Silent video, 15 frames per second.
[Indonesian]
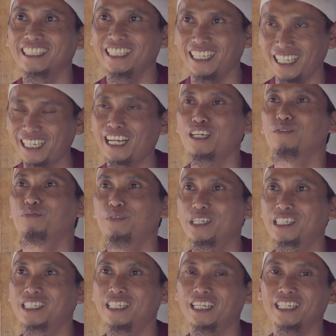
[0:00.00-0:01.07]
Iya naik
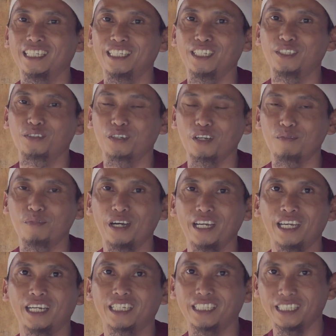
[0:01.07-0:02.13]
bis dari
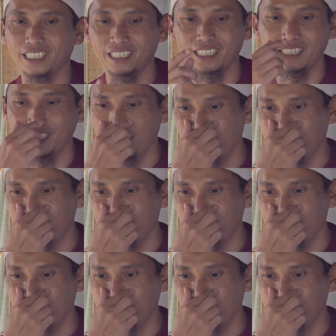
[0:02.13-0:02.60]
Surabaya ke